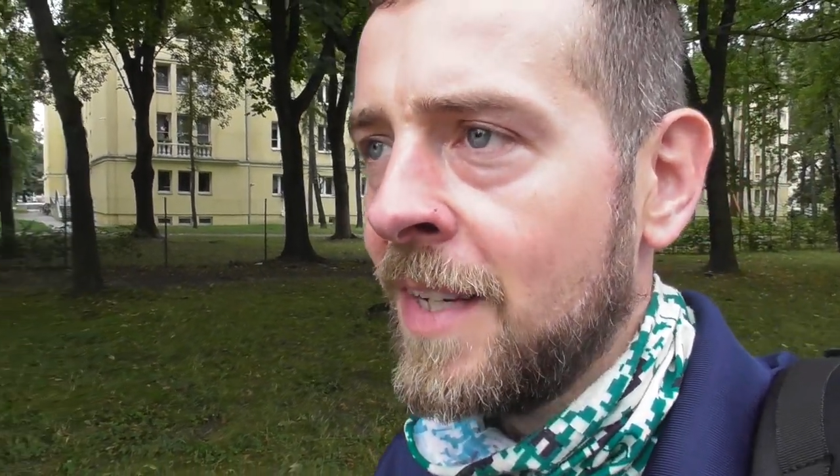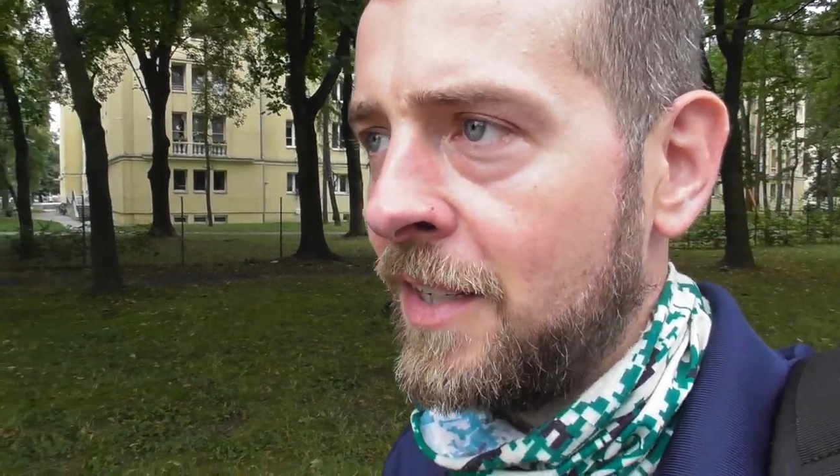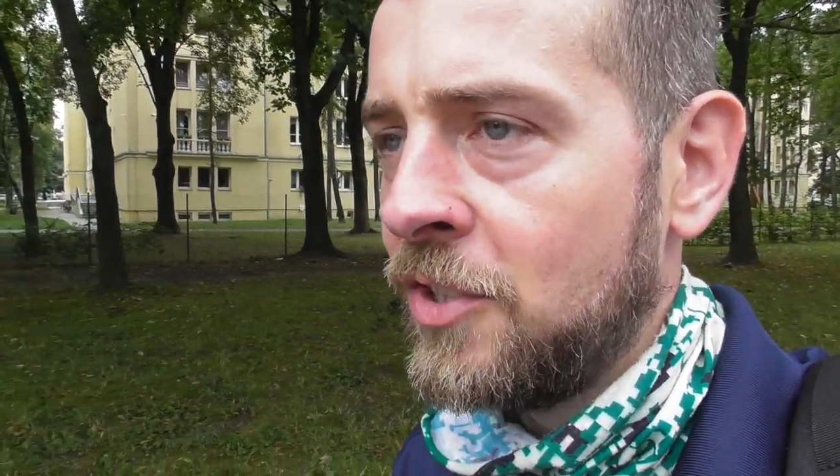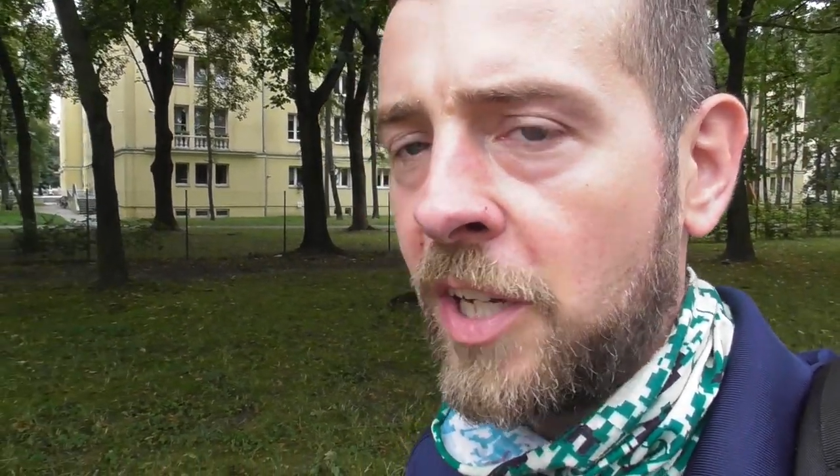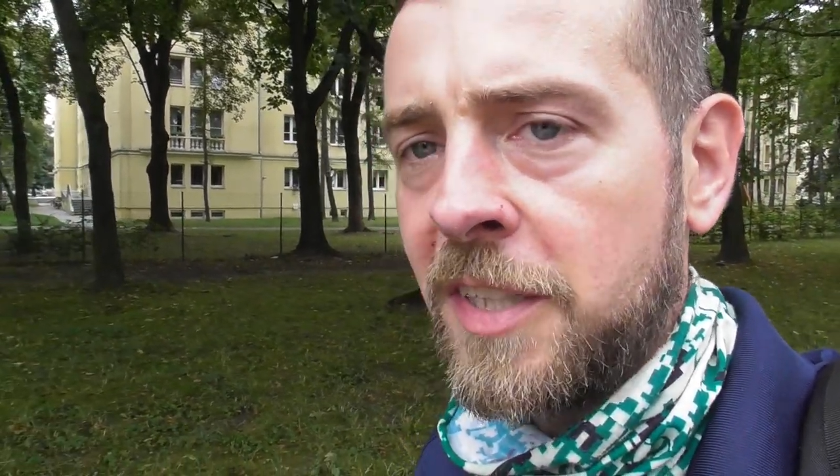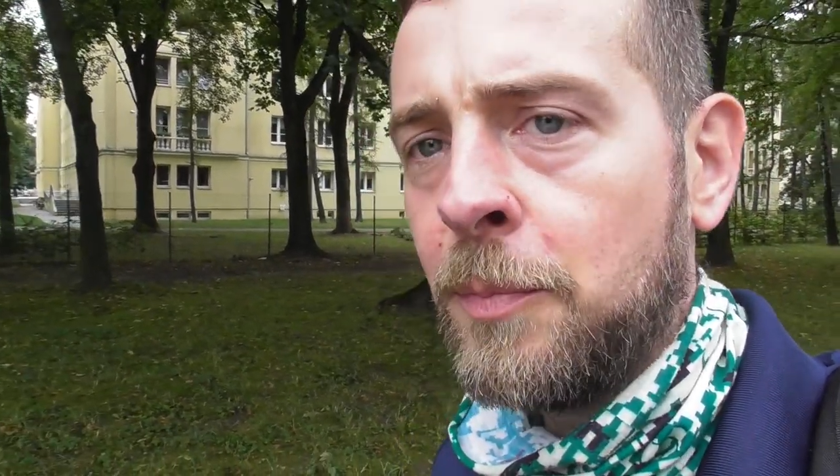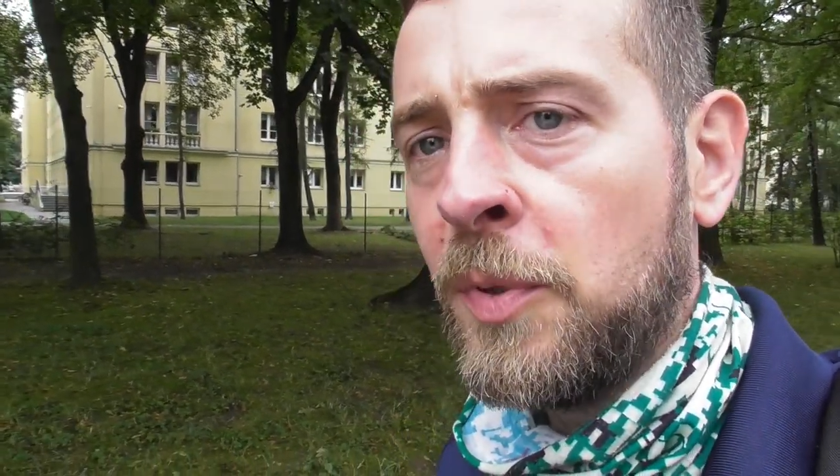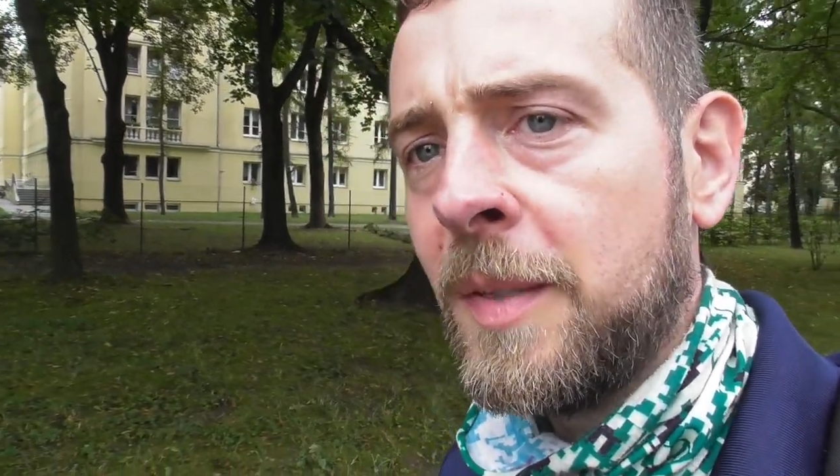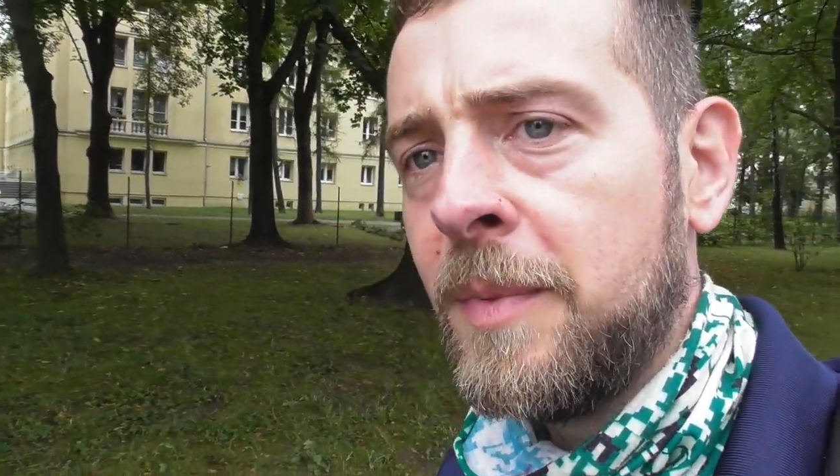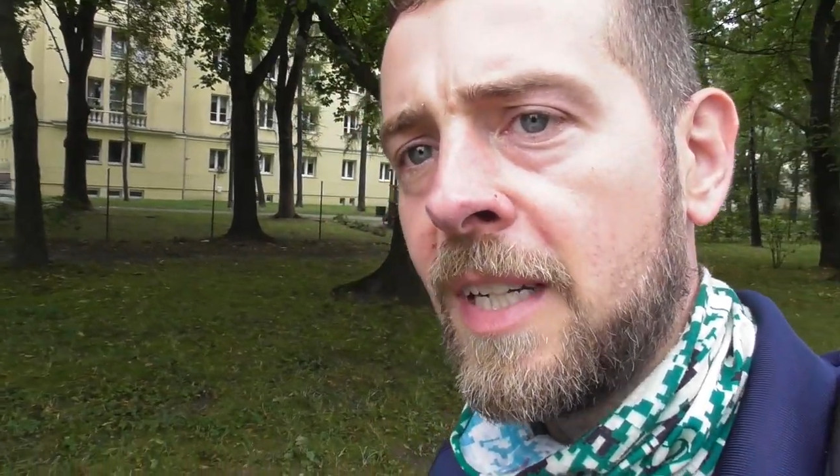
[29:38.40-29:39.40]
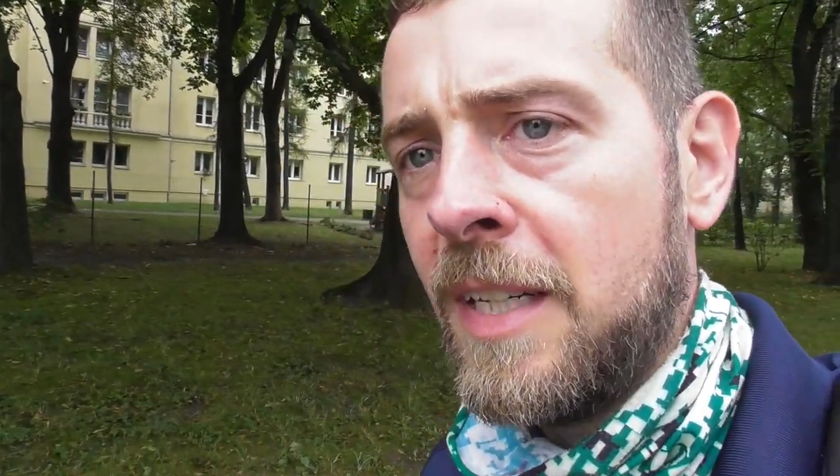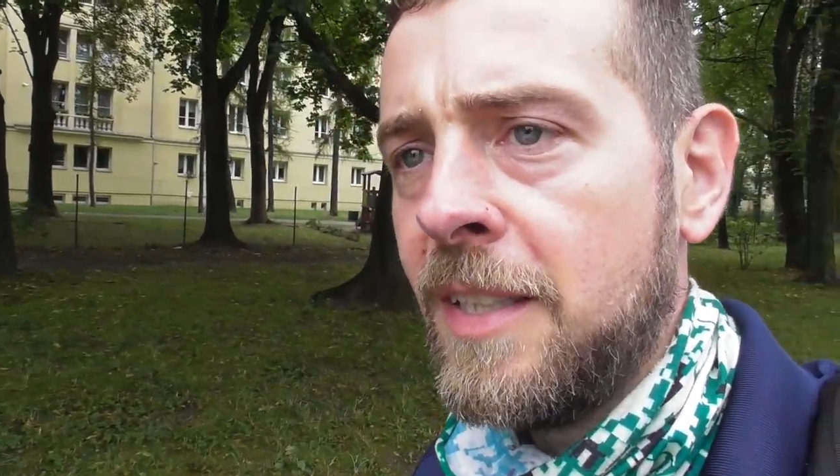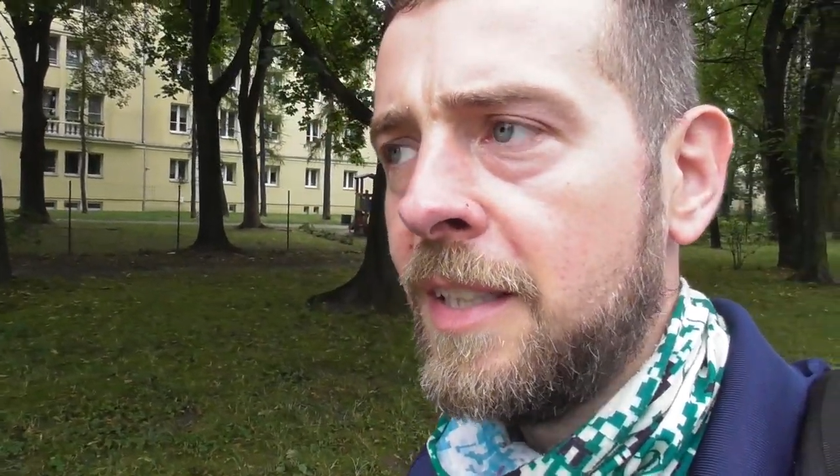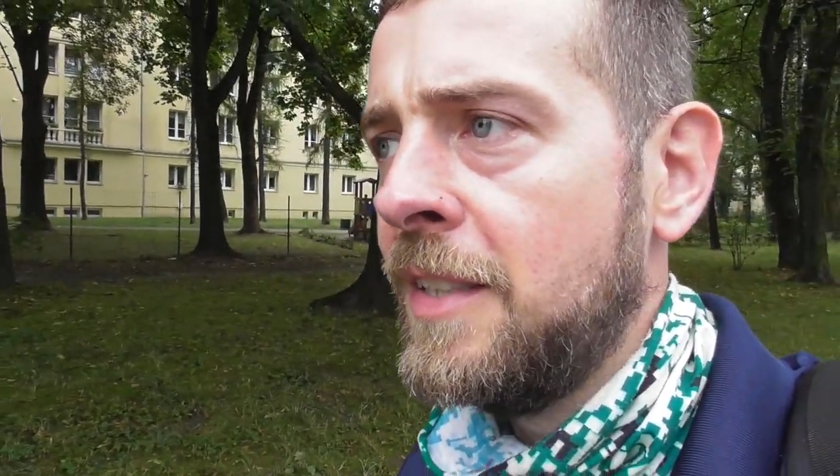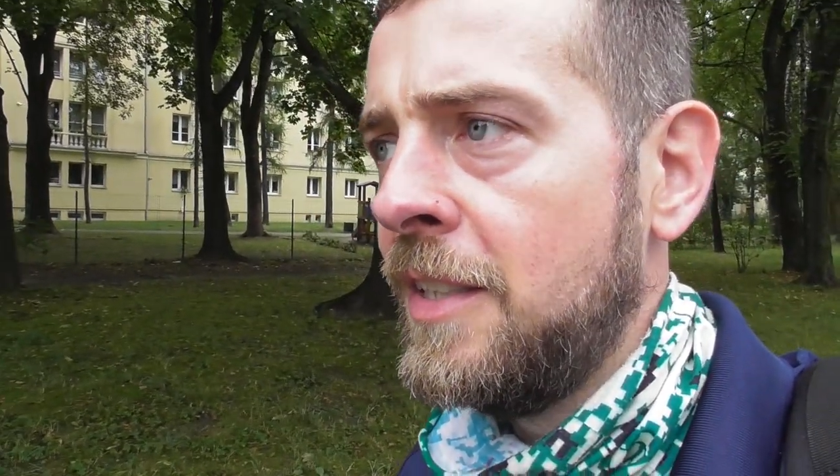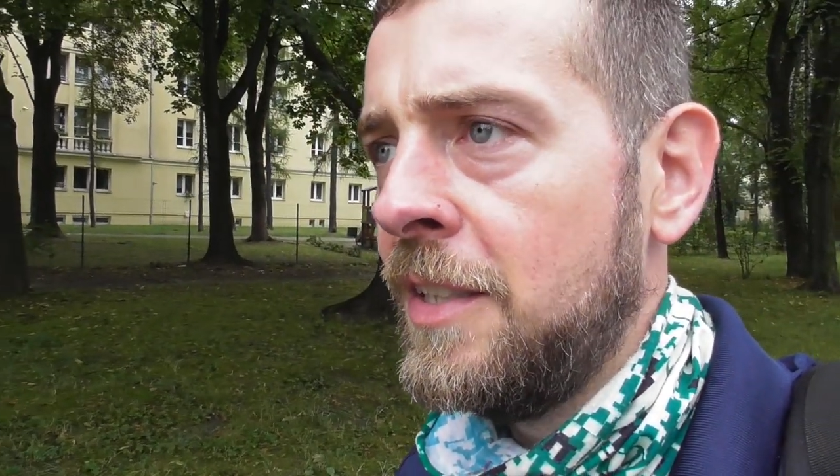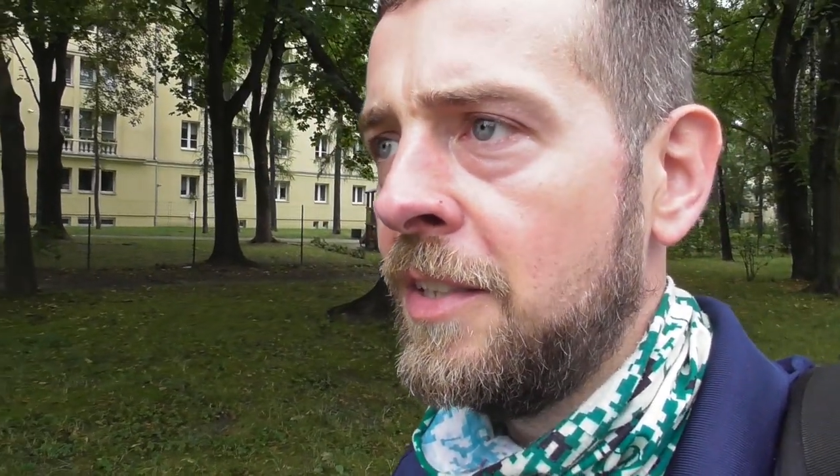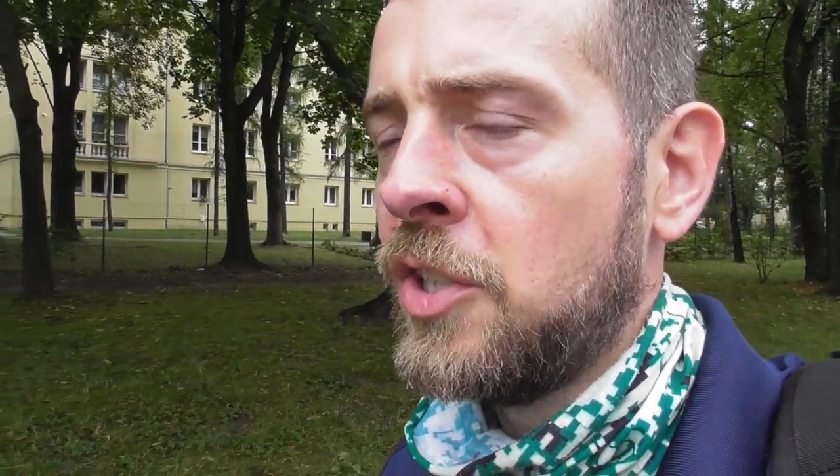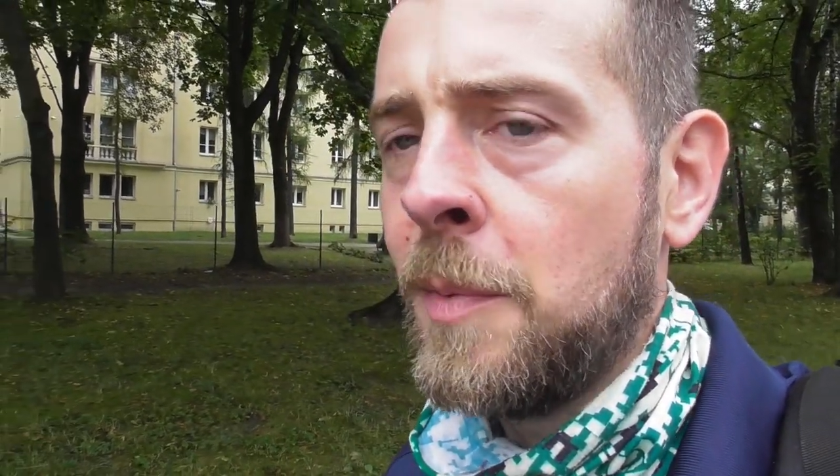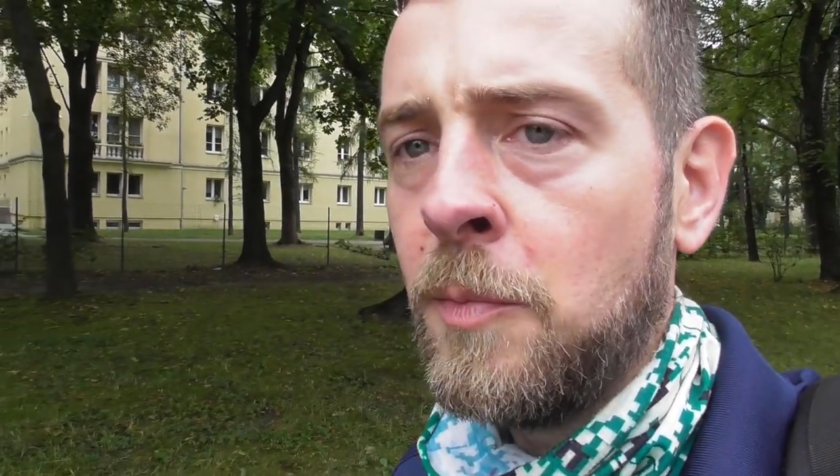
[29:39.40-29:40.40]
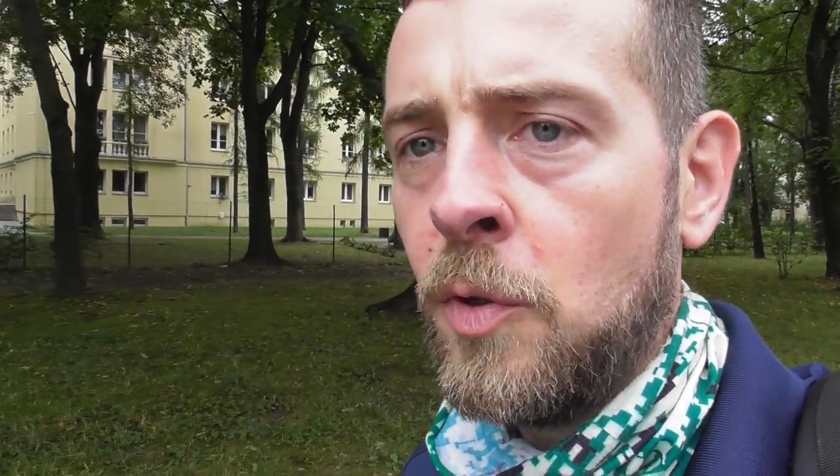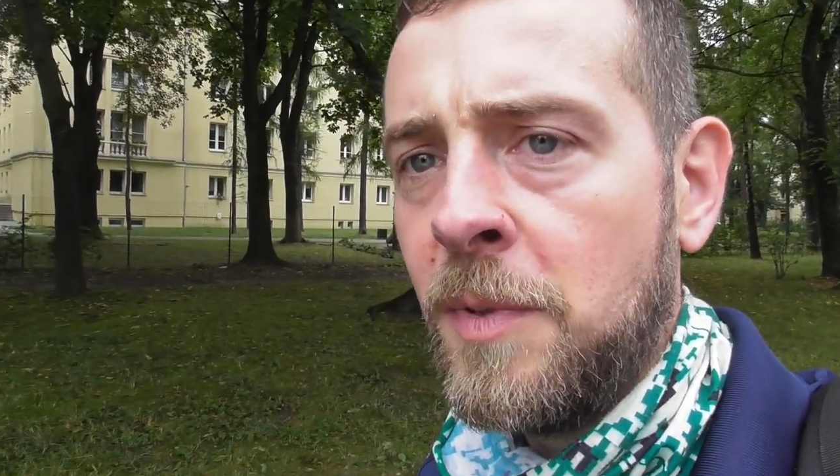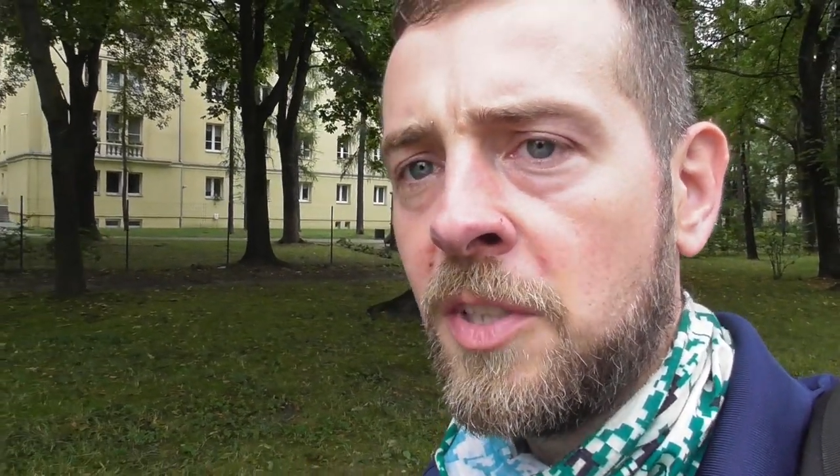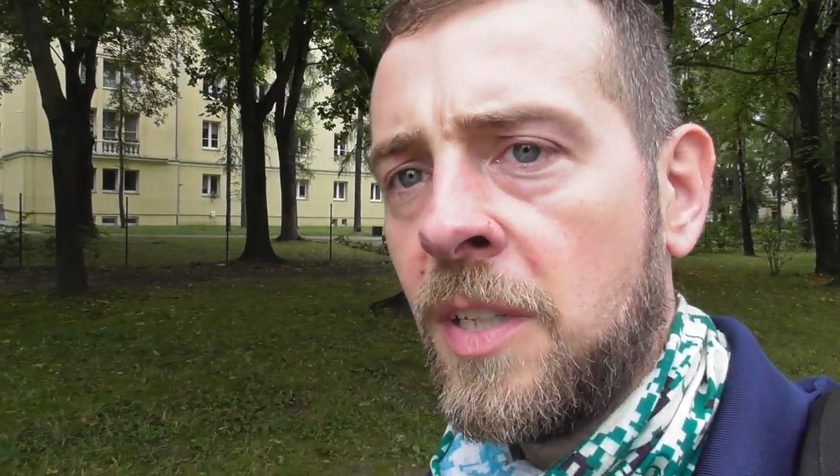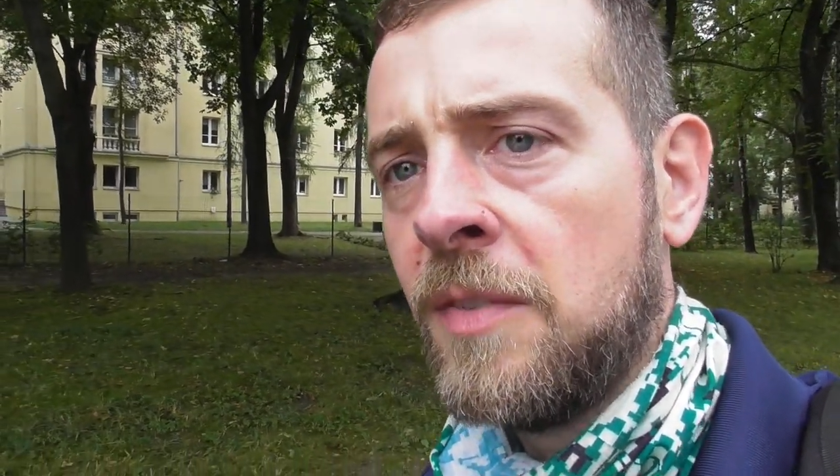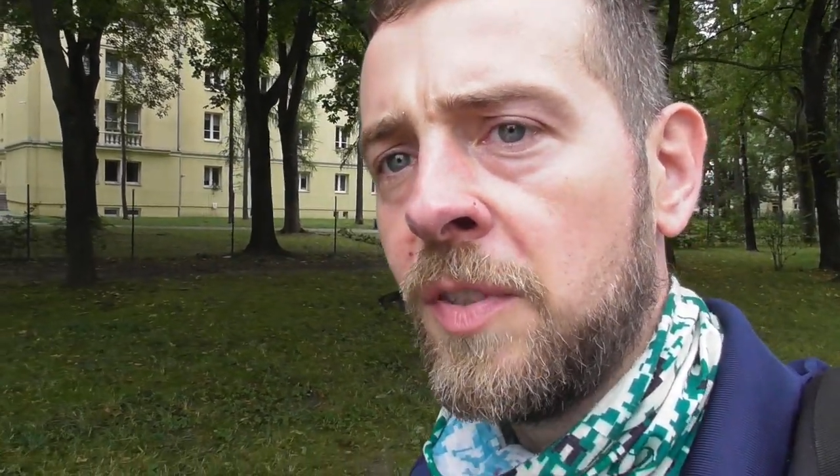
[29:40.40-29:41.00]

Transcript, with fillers: E, szatnie podzamykane i trzeba było mieć e,